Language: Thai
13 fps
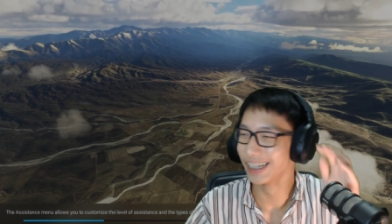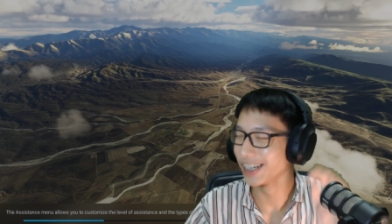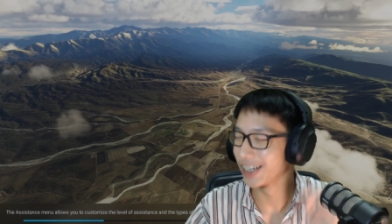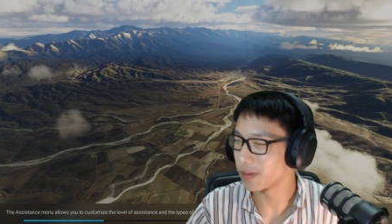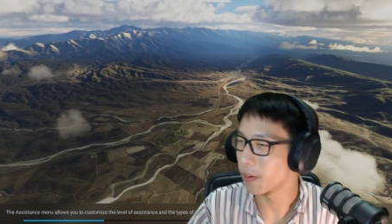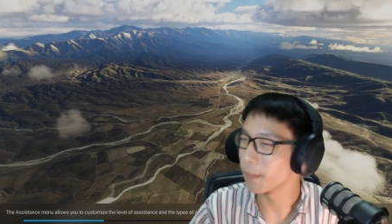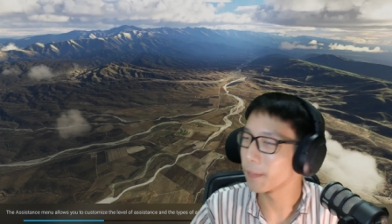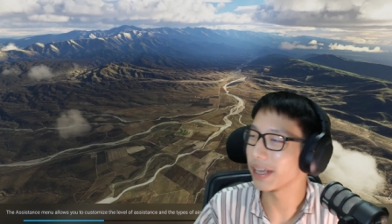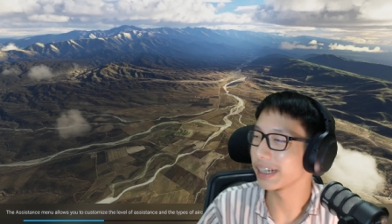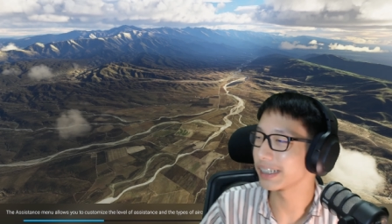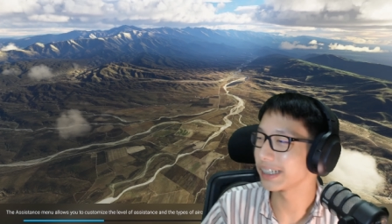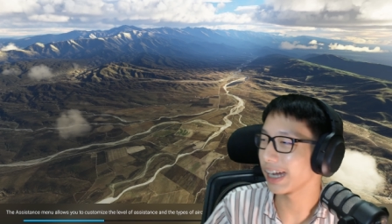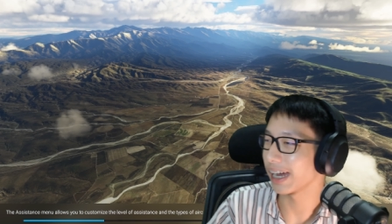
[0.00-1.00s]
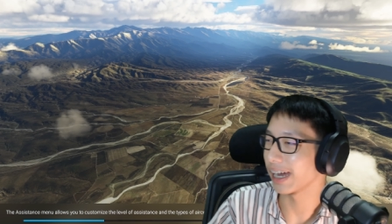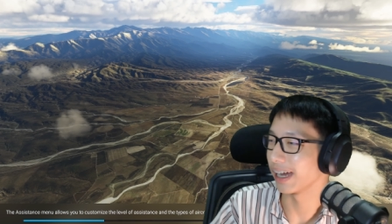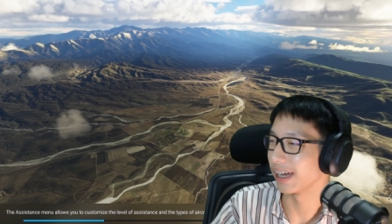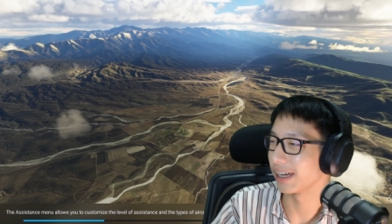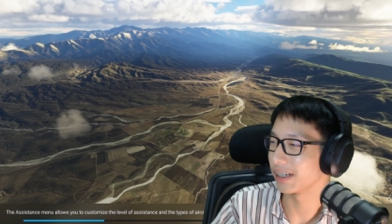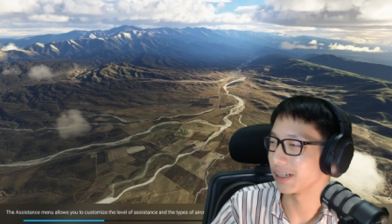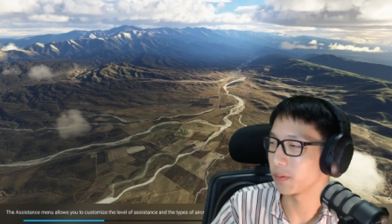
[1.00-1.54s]
เดี๋ยวผมเปลี่ยนเครื่อ
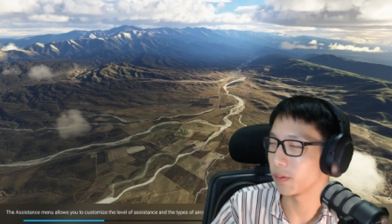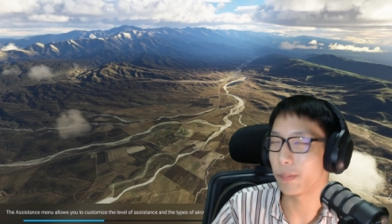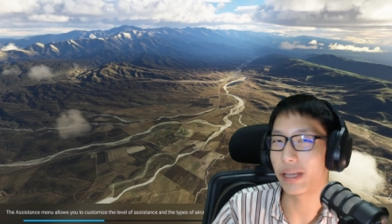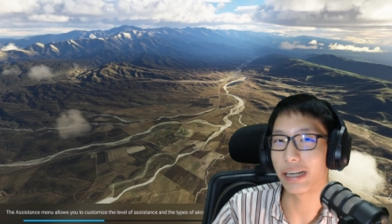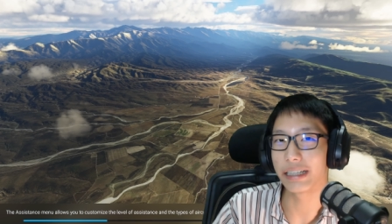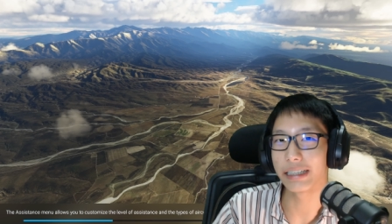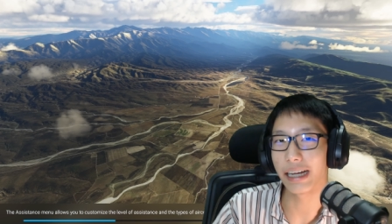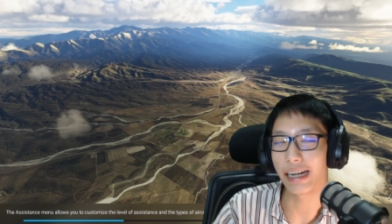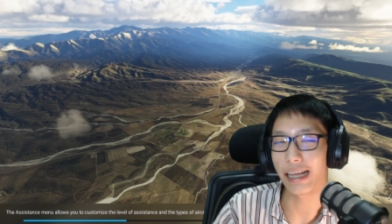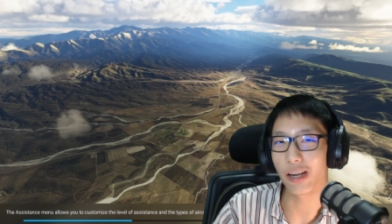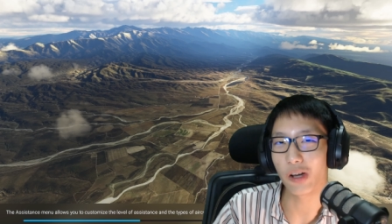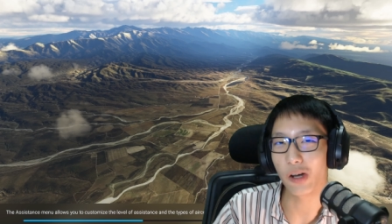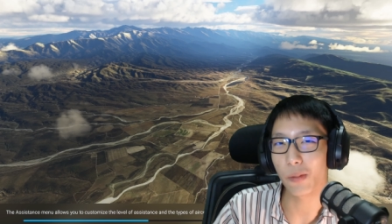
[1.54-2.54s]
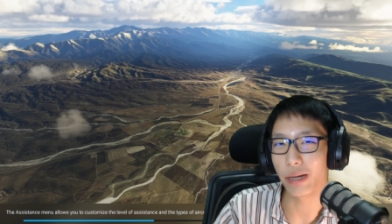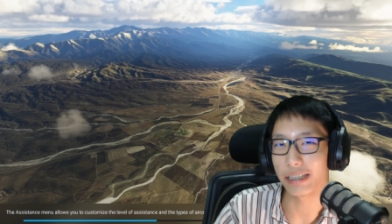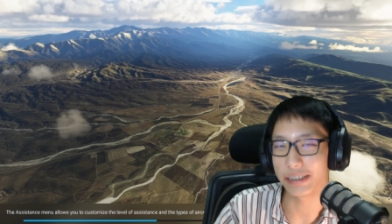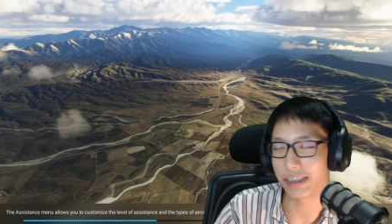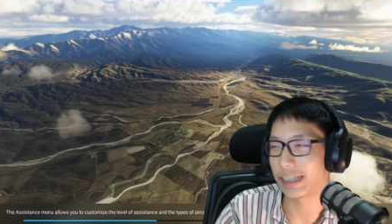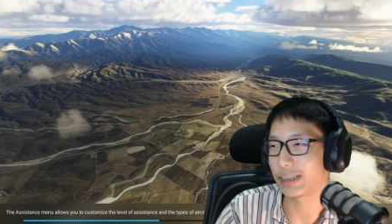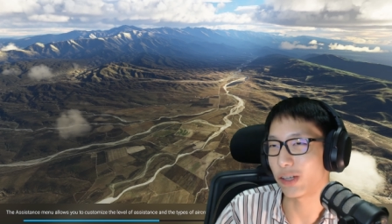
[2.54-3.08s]
งนะแล้วก็มา
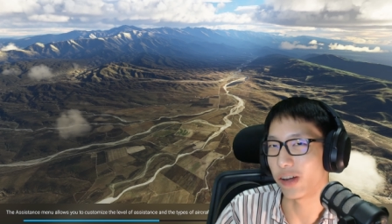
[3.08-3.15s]
เจอกันต่อ